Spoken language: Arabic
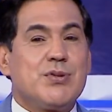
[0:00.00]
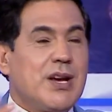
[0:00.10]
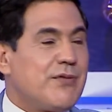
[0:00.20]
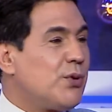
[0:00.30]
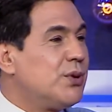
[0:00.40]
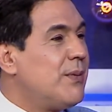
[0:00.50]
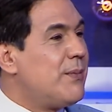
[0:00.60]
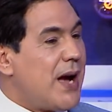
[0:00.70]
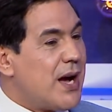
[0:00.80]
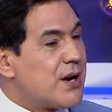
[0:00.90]
نقفوا قدام
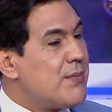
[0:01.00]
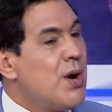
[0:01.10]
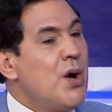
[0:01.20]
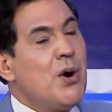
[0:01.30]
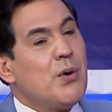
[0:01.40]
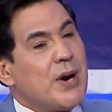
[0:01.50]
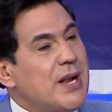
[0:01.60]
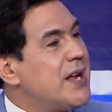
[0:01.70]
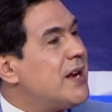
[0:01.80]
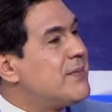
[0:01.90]
المحاكم
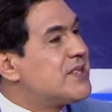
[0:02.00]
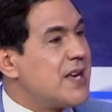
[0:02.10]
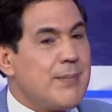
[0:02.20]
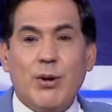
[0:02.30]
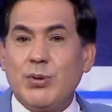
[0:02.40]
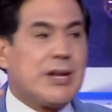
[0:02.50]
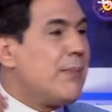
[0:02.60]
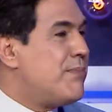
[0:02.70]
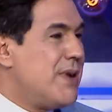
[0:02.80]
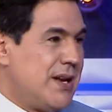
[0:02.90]
وراني انا متسامح
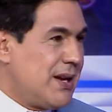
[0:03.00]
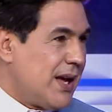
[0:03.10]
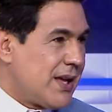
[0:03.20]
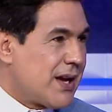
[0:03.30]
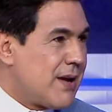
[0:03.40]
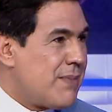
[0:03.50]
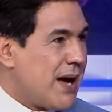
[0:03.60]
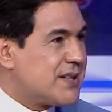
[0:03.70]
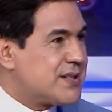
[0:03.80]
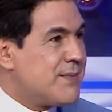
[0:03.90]
وطلب مني الحقيقه من
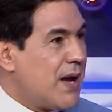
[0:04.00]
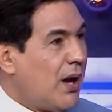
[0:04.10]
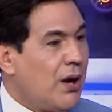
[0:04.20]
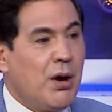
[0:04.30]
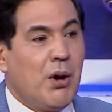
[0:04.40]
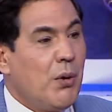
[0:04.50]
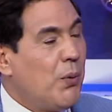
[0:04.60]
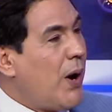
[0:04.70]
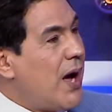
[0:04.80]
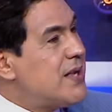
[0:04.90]
بعد سماح
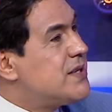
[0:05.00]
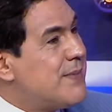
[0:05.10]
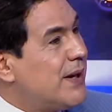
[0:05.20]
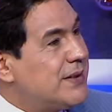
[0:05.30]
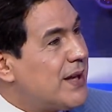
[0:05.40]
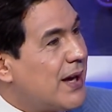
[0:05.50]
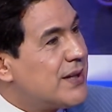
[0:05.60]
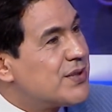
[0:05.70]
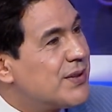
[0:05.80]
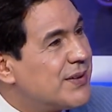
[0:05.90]
وعادي معناتها هو
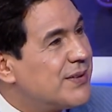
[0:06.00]
باهي